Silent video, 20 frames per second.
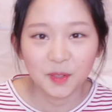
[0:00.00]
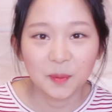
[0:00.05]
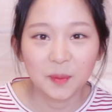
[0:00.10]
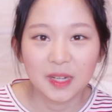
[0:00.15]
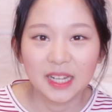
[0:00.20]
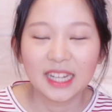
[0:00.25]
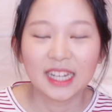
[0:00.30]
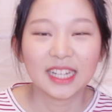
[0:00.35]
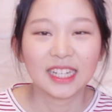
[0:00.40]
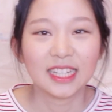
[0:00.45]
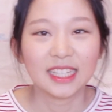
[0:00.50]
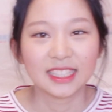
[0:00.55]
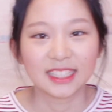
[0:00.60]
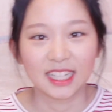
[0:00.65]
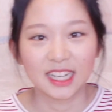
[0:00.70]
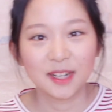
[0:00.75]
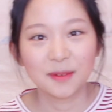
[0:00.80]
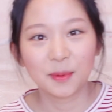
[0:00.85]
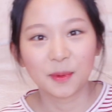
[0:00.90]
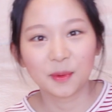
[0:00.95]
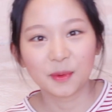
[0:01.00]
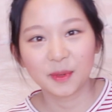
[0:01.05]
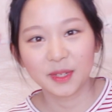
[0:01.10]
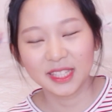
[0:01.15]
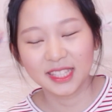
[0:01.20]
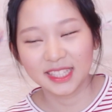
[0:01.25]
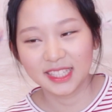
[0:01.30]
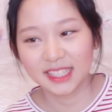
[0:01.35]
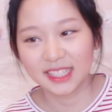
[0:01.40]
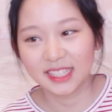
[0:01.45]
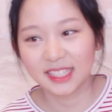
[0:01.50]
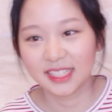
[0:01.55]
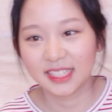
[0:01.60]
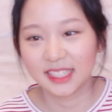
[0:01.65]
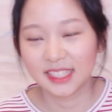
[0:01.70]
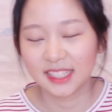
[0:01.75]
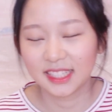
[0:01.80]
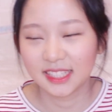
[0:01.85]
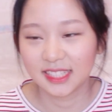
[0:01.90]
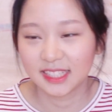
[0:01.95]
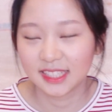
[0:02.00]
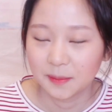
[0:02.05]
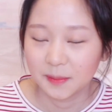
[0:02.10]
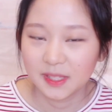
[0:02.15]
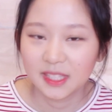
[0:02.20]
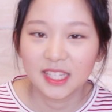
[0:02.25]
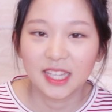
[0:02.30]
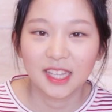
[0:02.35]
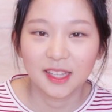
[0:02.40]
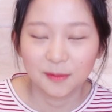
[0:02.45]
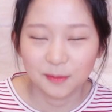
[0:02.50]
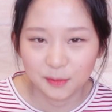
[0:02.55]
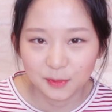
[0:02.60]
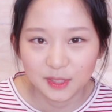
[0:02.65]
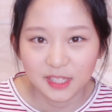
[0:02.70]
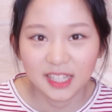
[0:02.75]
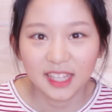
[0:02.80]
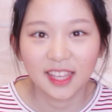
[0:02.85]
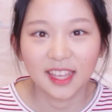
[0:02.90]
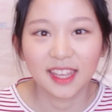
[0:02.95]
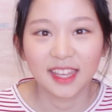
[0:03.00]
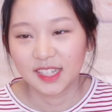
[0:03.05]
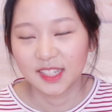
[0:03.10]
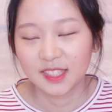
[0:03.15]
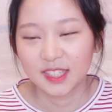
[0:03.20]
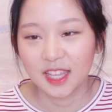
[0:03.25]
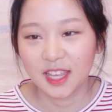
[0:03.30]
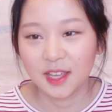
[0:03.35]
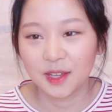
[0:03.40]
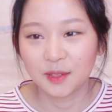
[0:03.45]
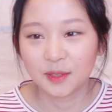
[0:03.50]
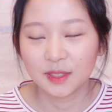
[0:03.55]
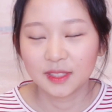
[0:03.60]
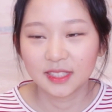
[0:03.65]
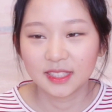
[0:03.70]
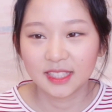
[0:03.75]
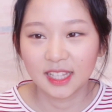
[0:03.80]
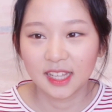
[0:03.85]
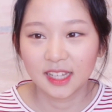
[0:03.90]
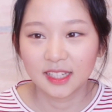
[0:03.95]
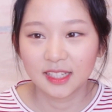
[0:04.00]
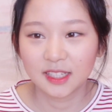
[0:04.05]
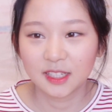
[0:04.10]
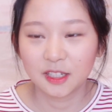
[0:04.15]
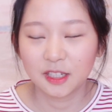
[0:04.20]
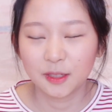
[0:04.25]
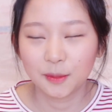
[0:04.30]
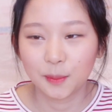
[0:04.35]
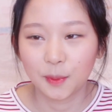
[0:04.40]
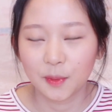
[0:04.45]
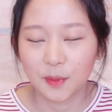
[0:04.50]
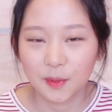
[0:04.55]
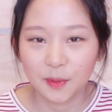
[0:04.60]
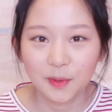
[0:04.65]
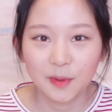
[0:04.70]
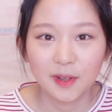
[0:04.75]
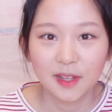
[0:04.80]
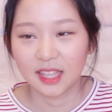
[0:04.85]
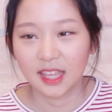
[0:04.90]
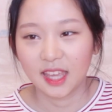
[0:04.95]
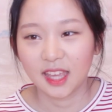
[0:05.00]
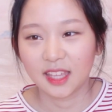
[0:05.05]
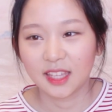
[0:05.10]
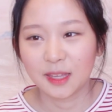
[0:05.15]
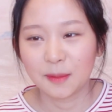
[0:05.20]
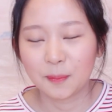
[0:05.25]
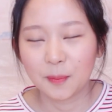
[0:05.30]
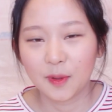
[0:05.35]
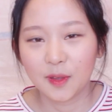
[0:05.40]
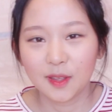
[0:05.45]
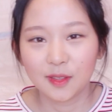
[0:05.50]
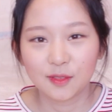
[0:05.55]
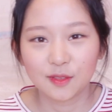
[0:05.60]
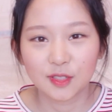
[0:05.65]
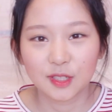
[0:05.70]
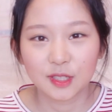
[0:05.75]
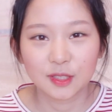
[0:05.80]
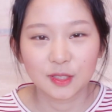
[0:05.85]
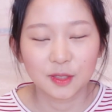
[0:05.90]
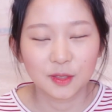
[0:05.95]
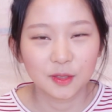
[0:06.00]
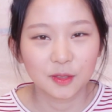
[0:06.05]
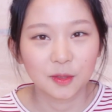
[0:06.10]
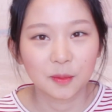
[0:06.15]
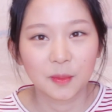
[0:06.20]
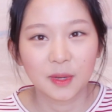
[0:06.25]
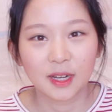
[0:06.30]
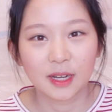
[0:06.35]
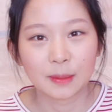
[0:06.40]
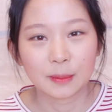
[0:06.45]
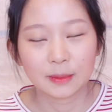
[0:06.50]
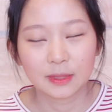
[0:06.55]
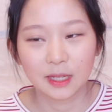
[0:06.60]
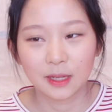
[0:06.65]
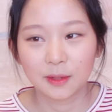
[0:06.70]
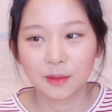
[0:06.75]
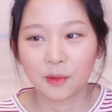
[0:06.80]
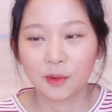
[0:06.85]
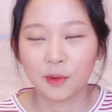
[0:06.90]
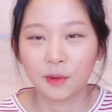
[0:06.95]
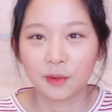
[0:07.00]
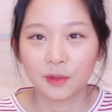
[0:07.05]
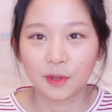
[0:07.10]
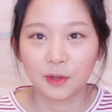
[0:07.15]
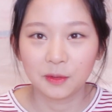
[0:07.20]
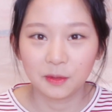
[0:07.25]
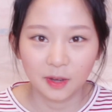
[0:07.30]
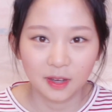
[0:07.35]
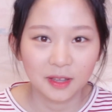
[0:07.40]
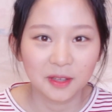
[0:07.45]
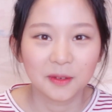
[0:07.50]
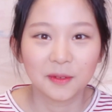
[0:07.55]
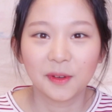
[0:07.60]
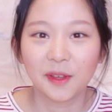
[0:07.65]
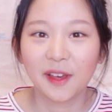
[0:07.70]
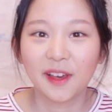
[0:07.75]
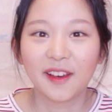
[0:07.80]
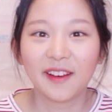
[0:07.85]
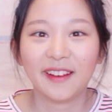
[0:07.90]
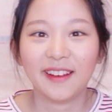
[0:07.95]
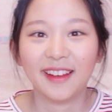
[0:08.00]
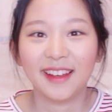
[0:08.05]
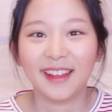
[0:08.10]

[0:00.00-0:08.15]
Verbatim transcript: 정말 잘 보고 있는 BJ분이 제 영상을 보고 이렇게 기뻐해 주셔서 정말 감사하고 영광이고요.